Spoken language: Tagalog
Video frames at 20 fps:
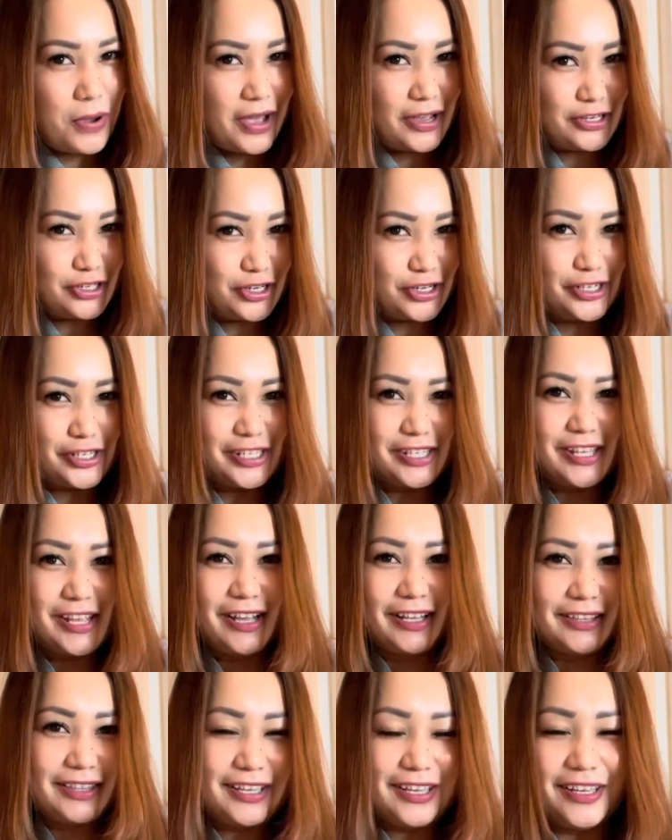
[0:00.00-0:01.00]
bashers
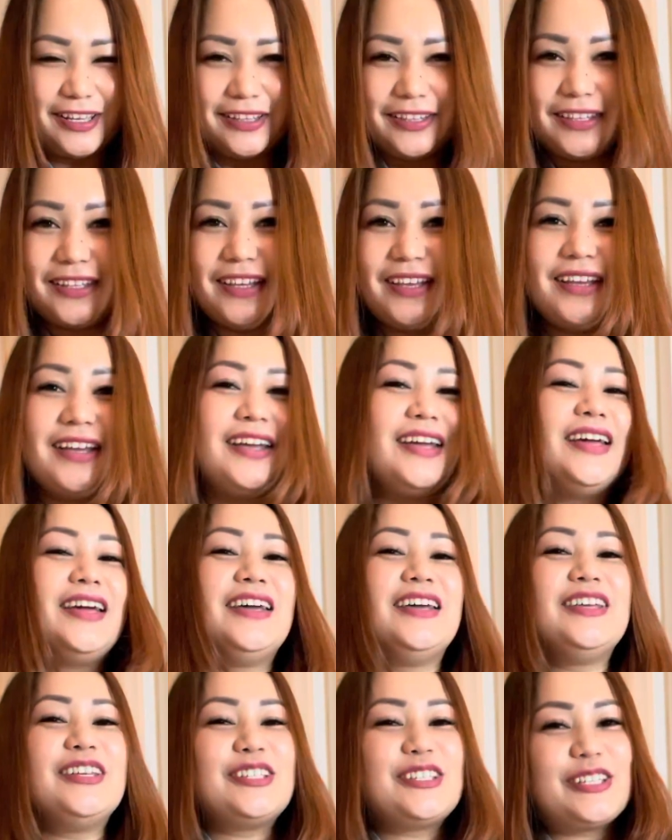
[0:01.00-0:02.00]
natin.
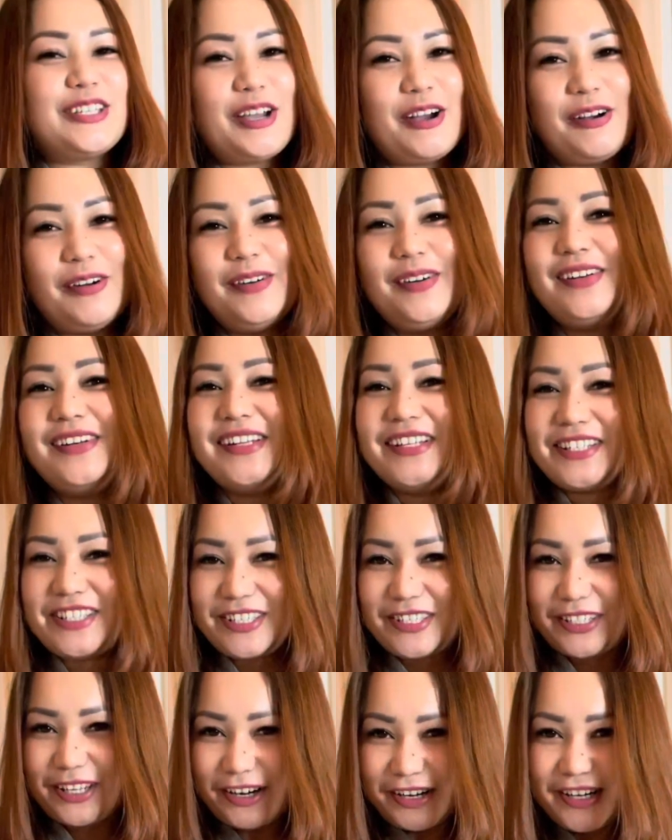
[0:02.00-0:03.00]
So, let's
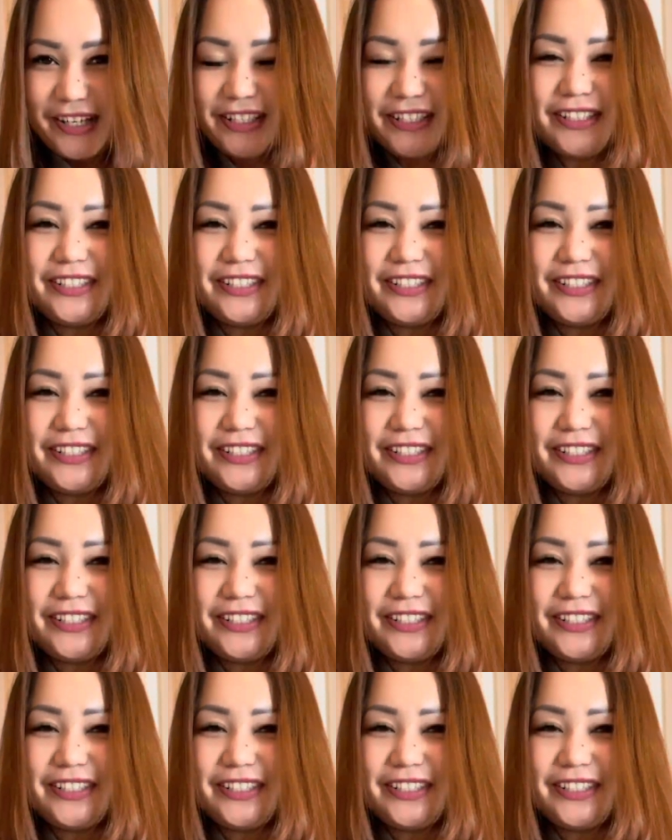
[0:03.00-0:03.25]
start.